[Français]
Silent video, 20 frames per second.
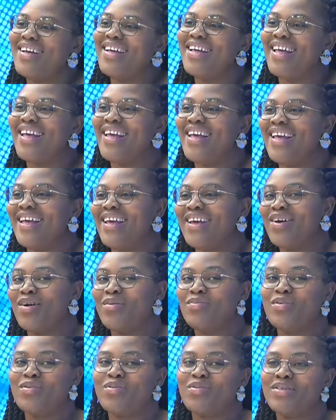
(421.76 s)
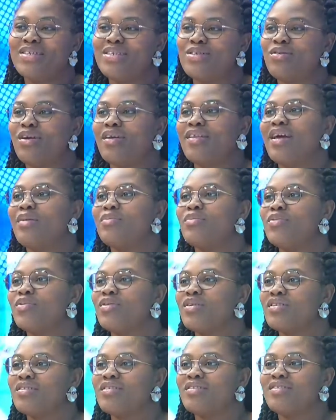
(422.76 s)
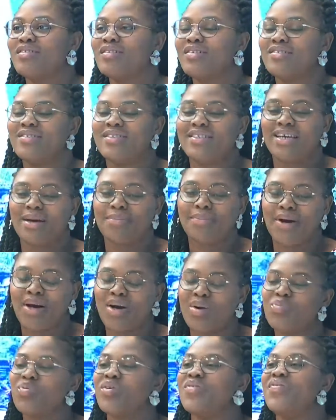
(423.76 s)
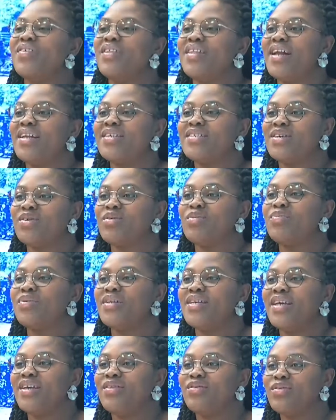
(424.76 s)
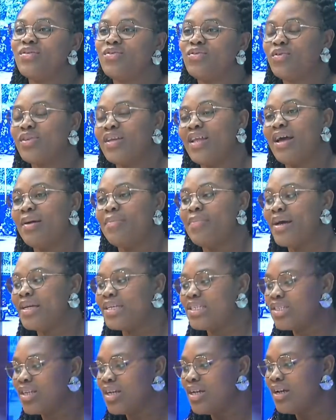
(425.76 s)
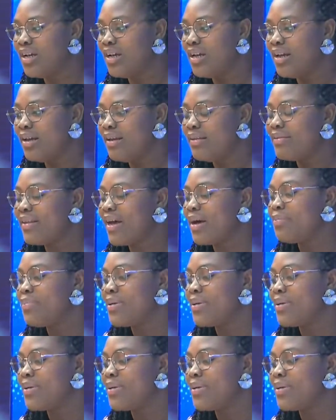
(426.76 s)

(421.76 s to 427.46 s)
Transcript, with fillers: et comme beaucoup d'histoires d'amour, euh, quand il n'y a pas un point final, c'est compliqué de tourner la page. Table,